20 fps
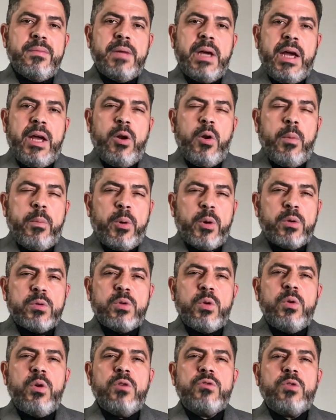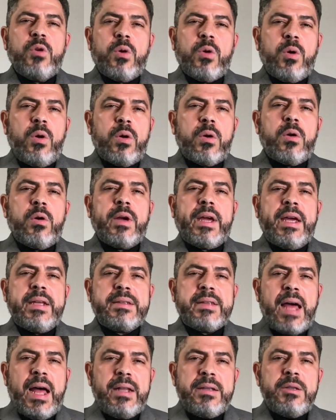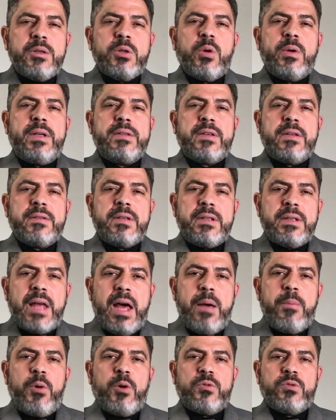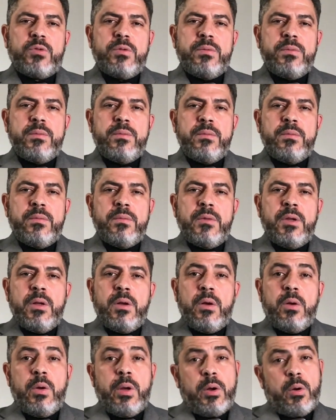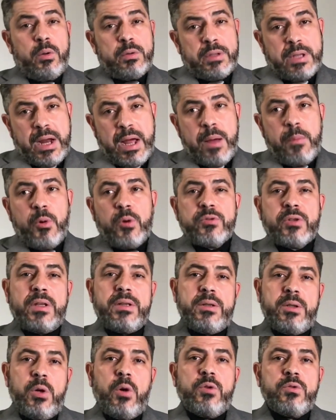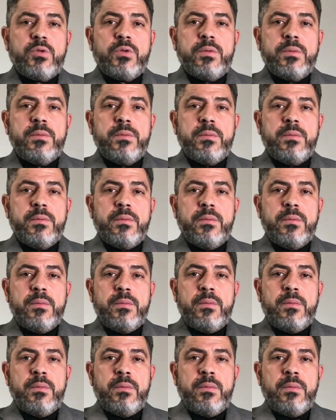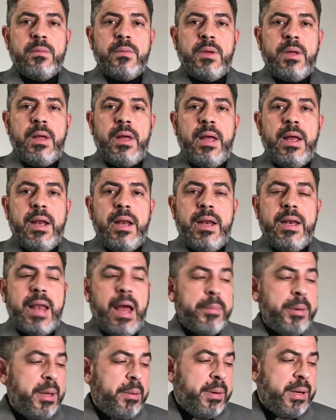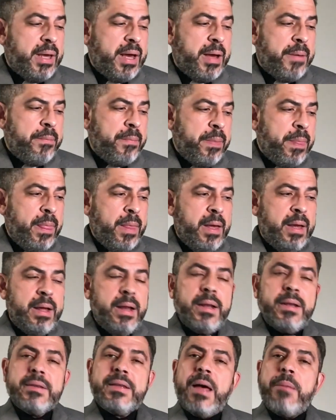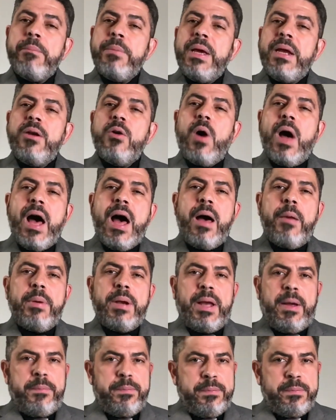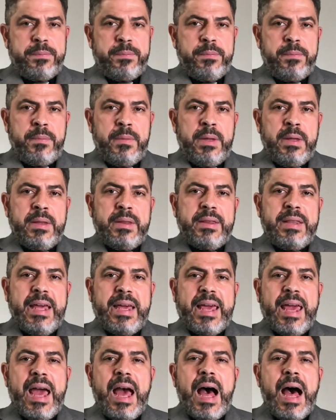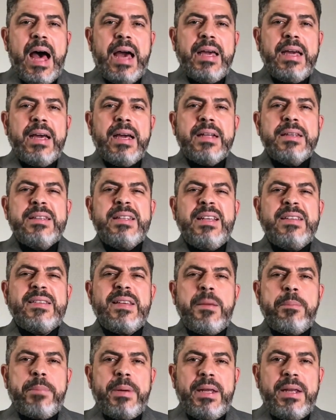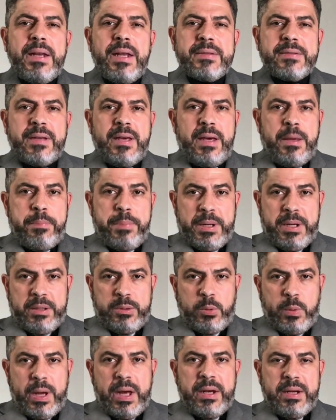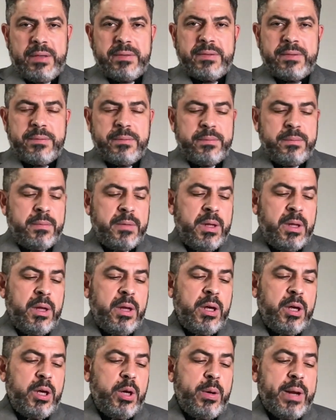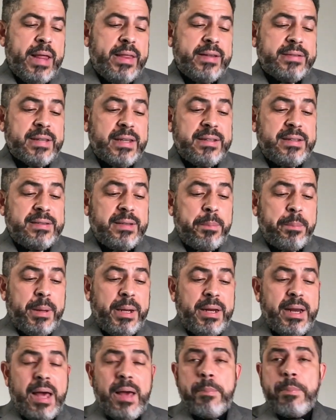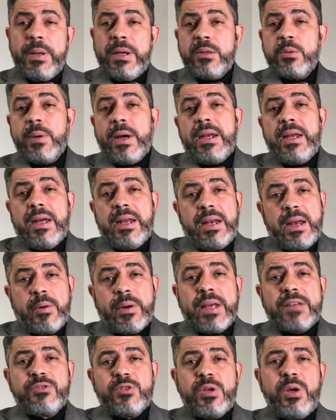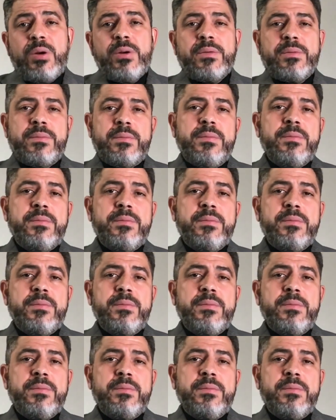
El oportuno socorro que tanto necesitamos lo encontramos en Dios. La Biblia también nos habla de que hay disciplinas espirituales. Y una de esas disciplinas espirituales es la oración.